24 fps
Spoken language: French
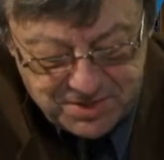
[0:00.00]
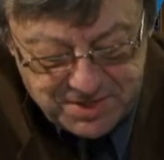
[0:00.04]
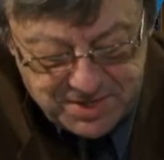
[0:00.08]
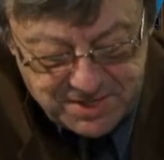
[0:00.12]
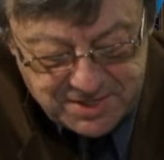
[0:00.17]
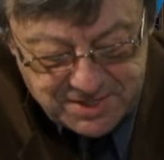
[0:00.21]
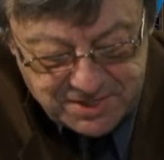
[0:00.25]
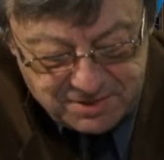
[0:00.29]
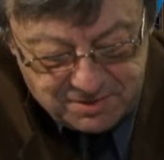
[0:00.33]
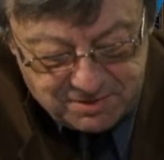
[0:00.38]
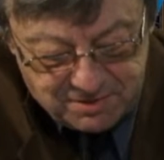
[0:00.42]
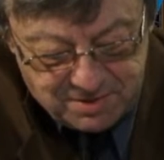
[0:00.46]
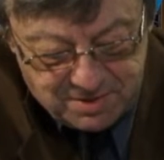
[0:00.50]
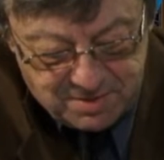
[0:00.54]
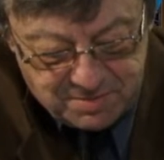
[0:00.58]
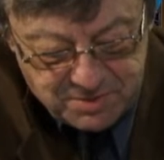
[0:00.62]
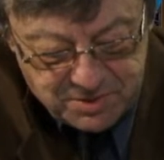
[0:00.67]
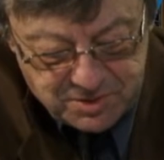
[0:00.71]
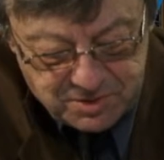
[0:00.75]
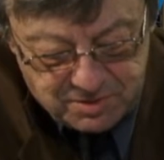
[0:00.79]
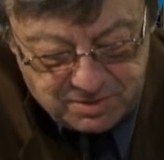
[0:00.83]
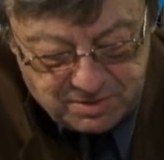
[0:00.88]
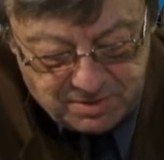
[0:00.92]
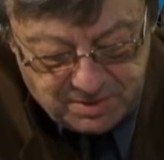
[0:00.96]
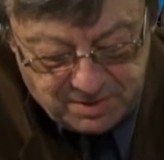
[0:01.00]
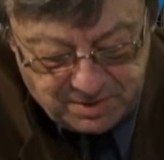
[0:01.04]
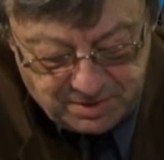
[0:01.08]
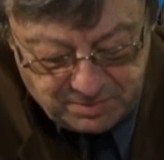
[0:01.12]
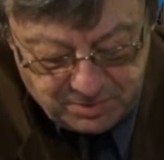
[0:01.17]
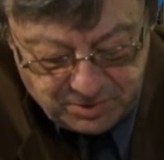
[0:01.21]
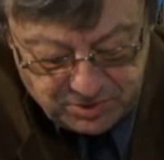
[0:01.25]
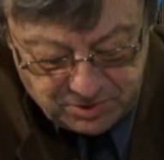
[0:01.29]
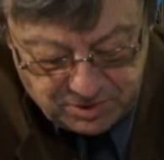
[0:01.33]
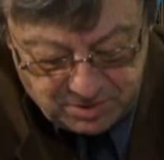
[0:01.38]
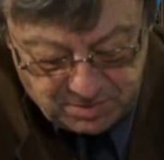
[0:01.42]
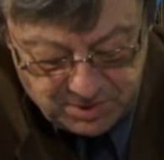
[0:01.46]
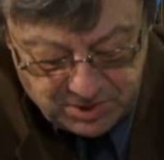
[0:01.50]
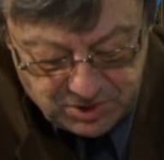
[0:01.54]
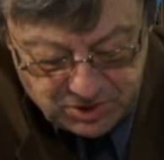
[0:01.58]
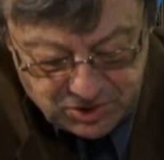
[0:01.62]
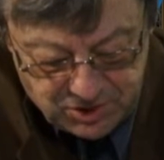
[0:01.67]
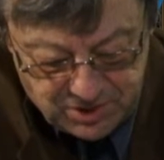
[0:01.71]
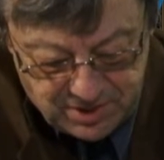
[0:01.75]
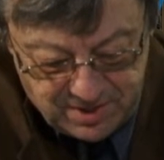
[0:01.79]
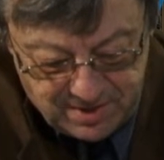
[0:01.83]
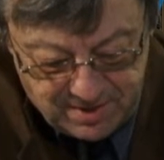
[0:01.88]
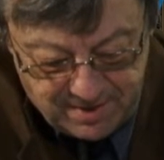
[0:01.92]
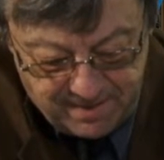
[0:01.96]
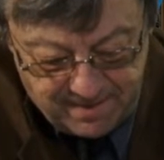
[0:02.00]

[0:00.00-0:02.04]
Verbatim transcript: une question comme ça, euh, M. Marchand.